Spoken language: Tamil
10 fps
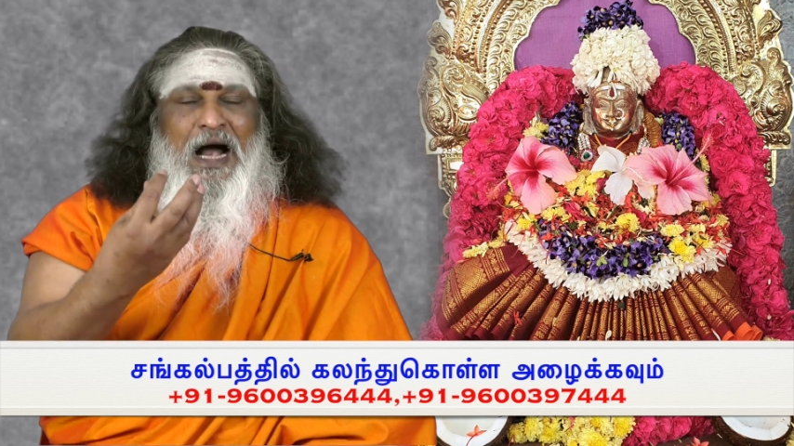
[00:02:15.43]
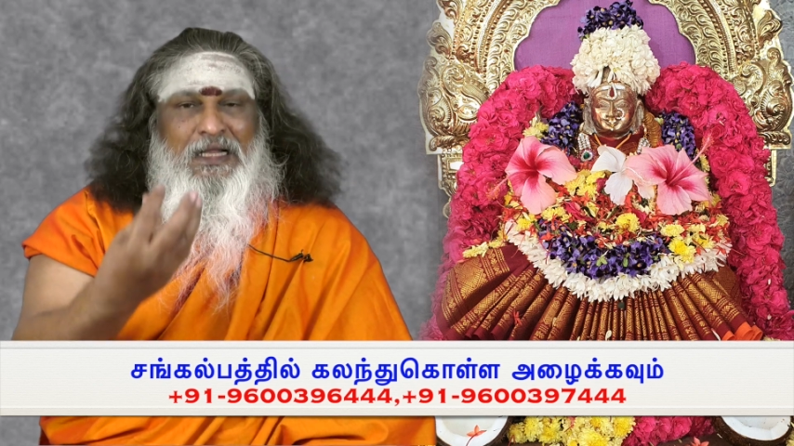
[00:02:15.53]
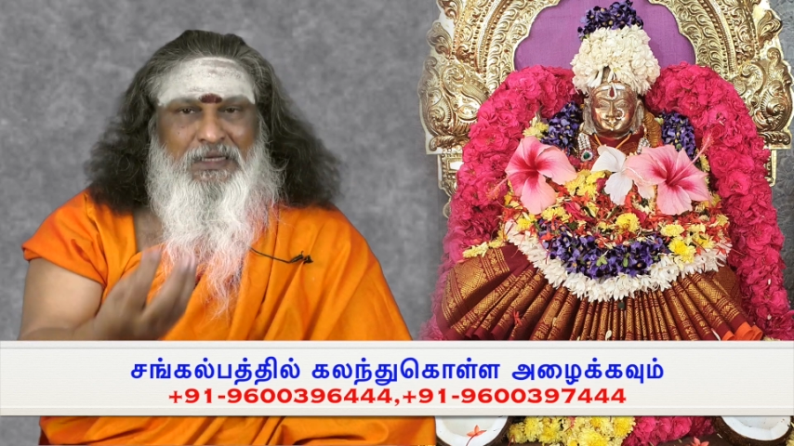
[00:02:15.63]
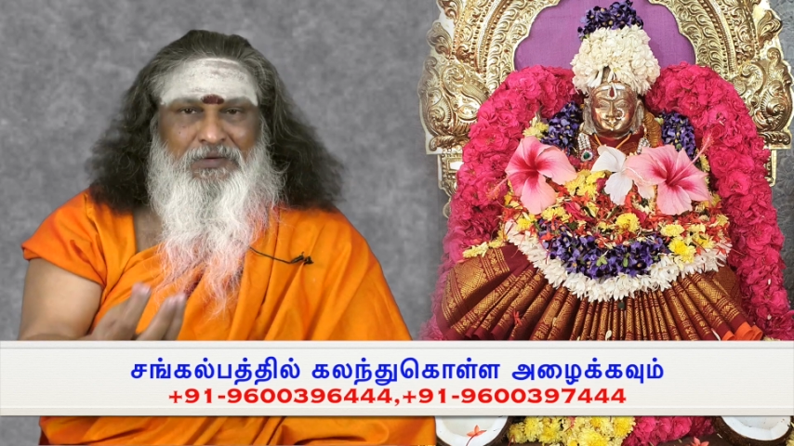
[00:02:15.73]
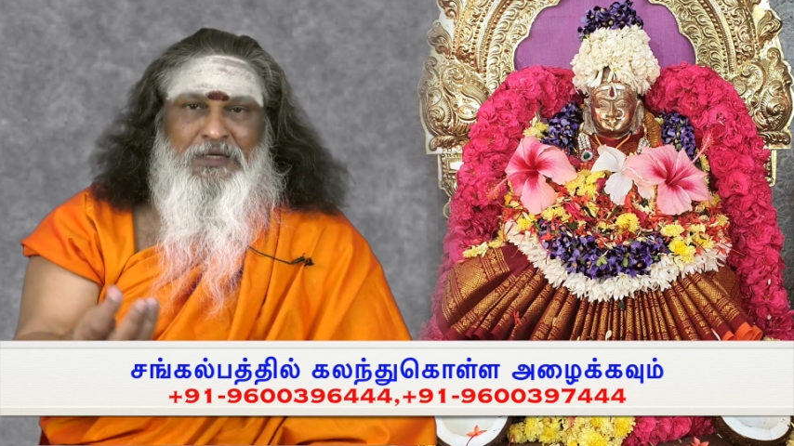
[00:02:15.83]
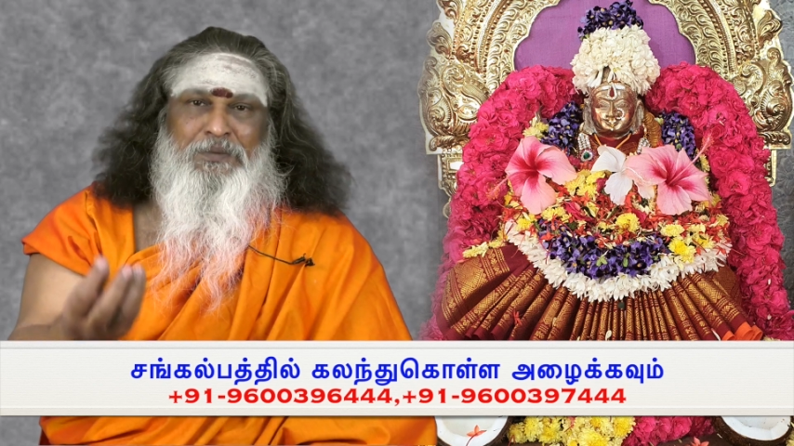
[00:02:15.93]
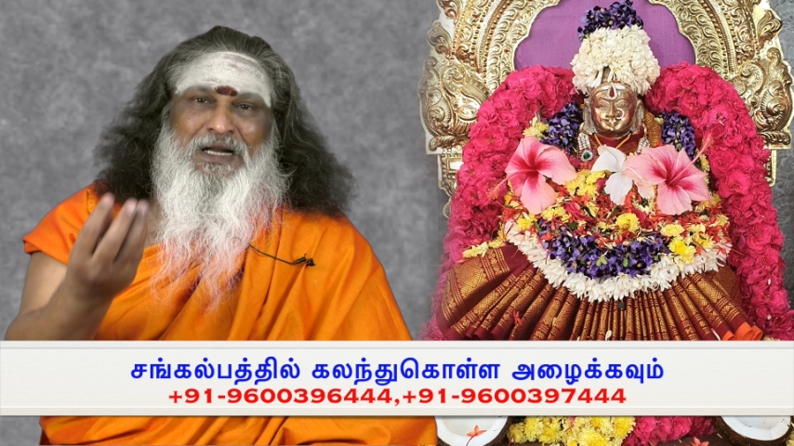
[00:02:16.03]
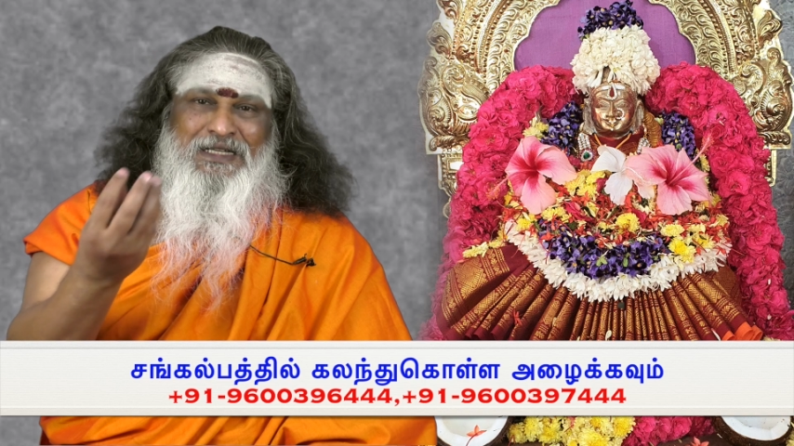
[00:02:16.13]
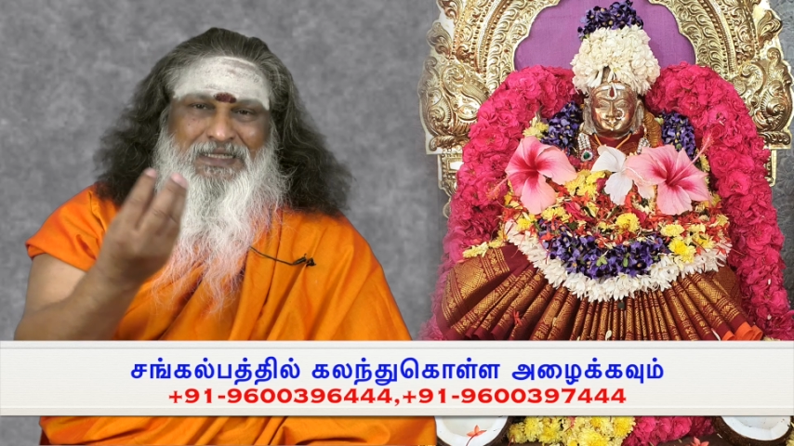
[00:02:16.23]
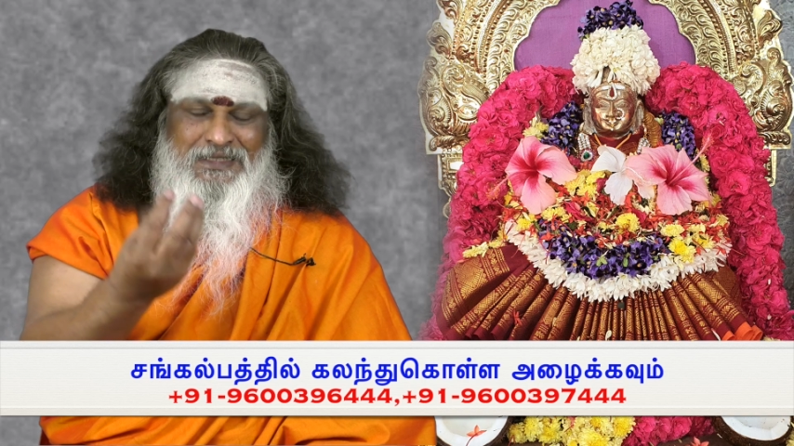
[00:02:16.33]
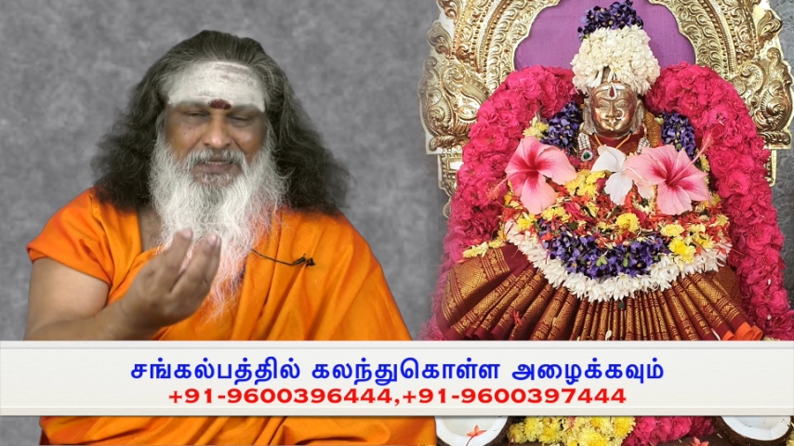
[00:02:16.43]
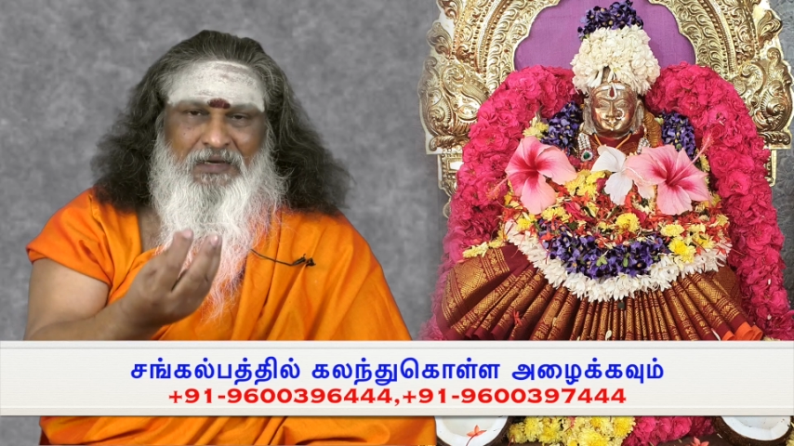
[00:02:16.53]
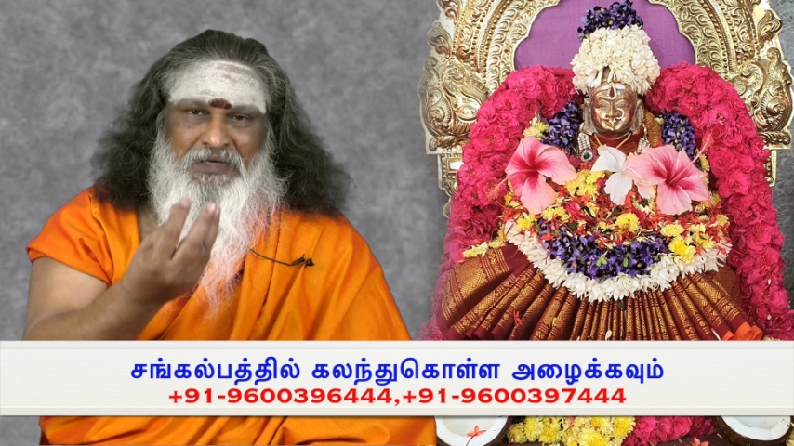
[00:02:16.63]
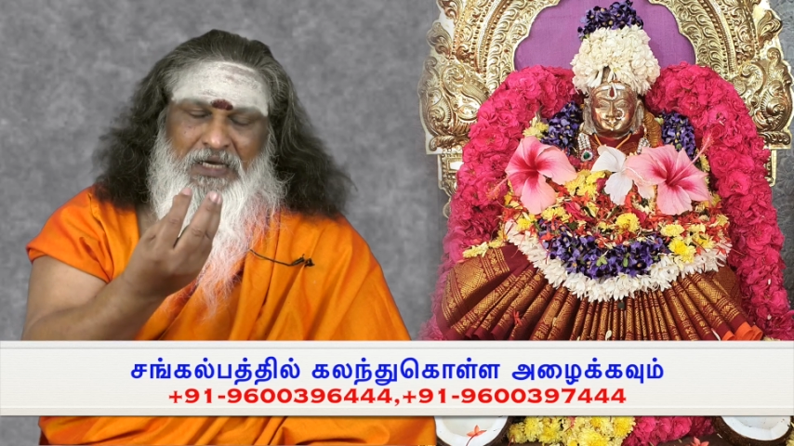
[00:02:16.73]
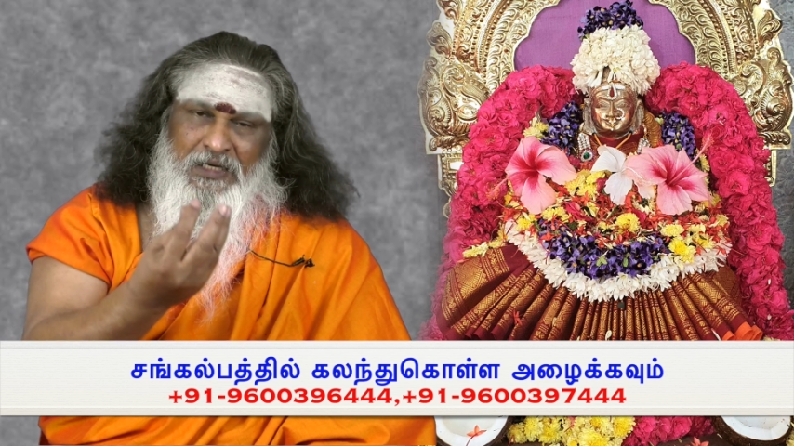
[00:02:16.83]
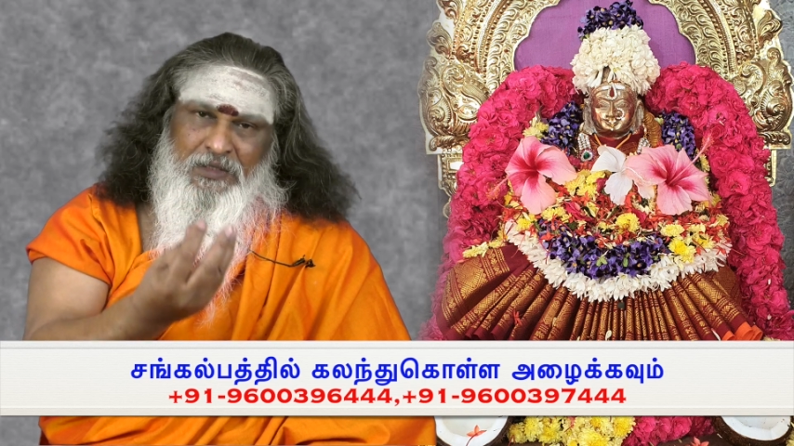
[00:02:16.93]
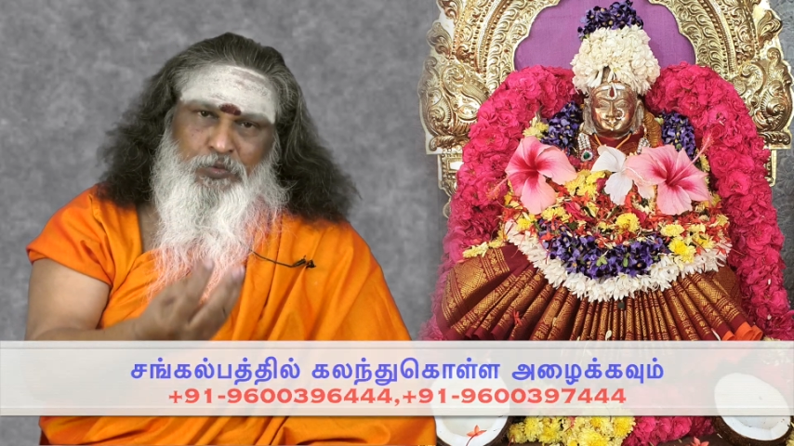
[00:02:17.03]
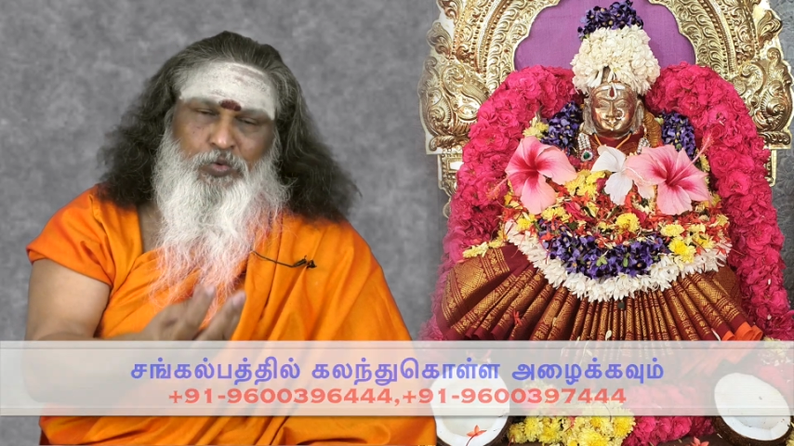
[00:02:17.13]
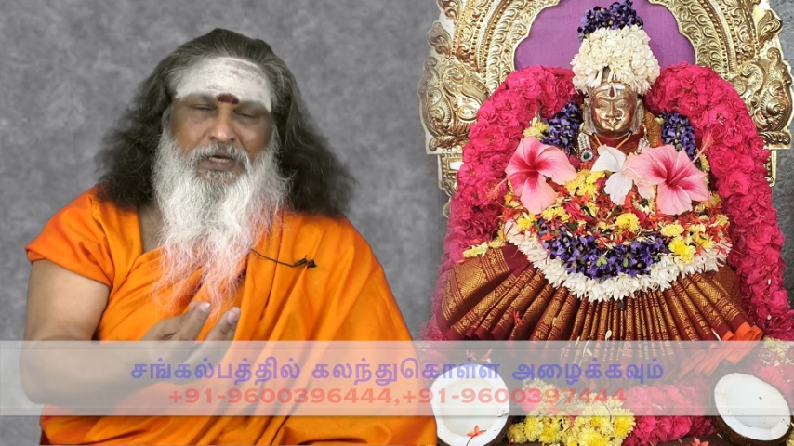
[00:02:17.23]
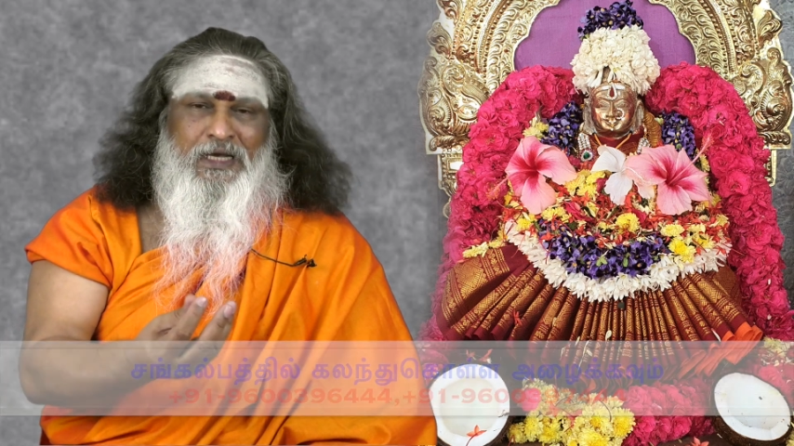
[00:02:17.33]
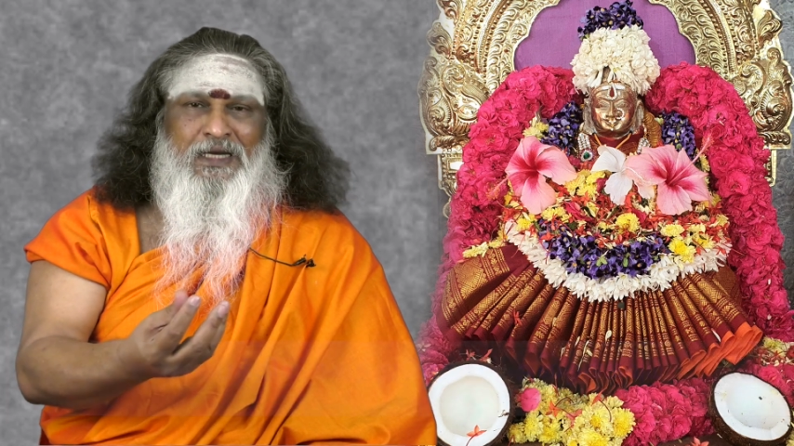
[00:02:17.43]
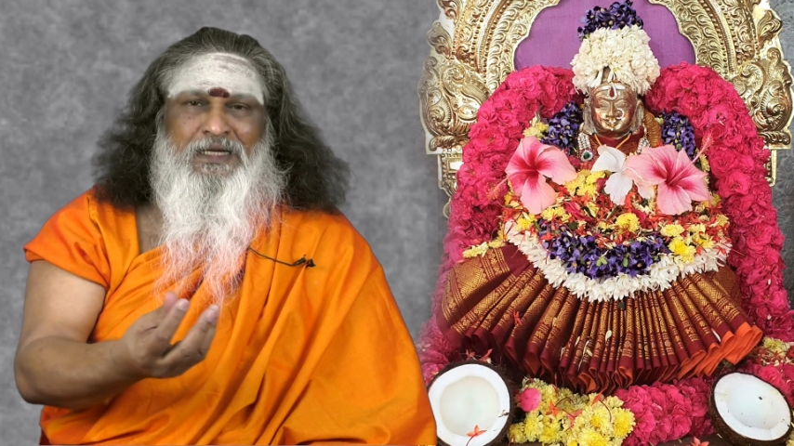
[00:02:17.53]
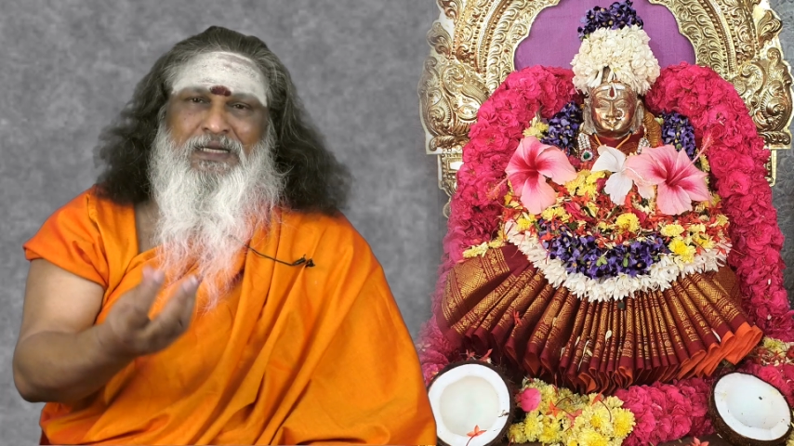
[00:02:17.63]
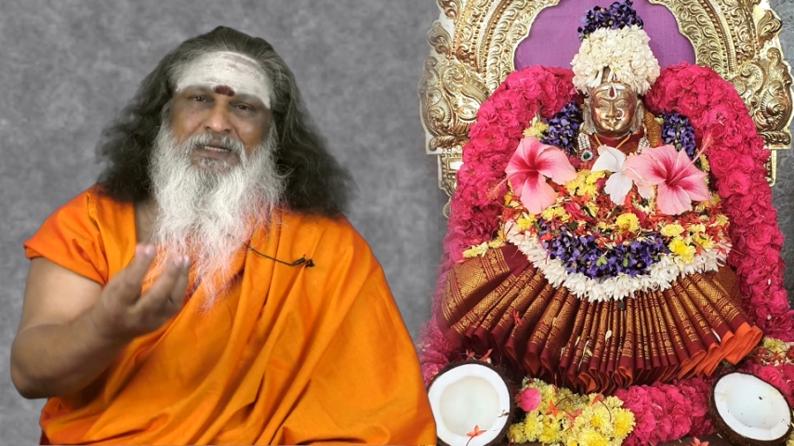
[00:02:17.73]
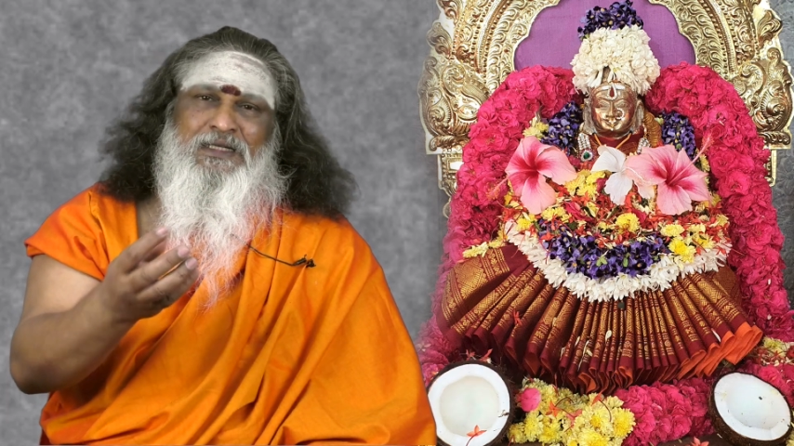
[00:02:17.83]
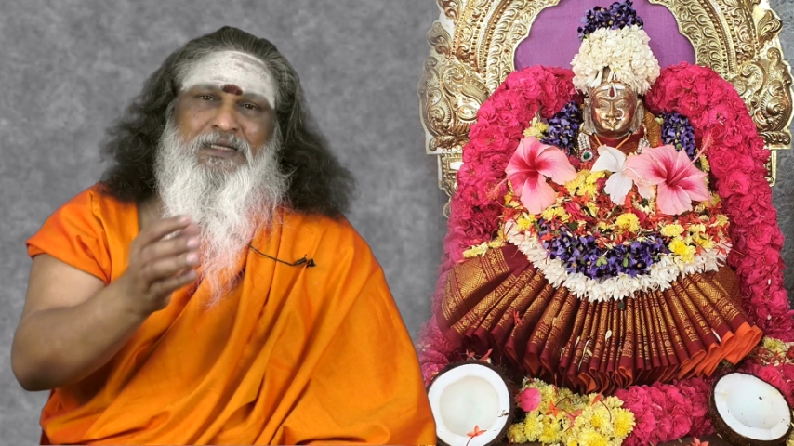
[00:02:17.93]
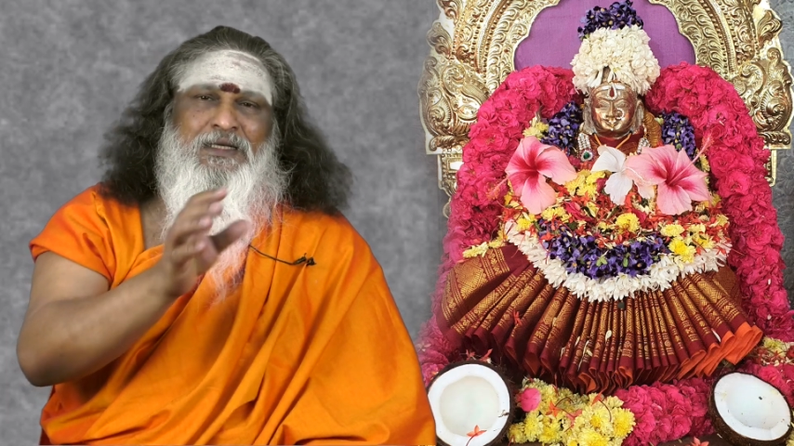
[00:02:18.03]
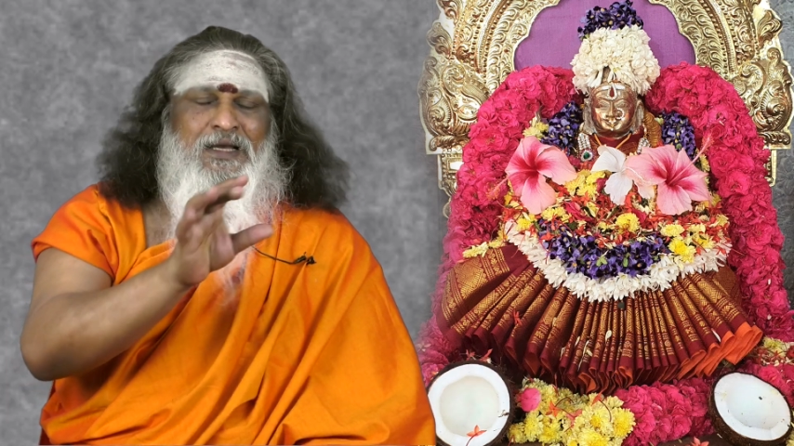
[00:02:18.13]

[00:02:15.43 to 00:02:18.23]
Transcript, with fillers: அந்த வழிபாடுக்கு தேவையான மூலிகைகள் என்று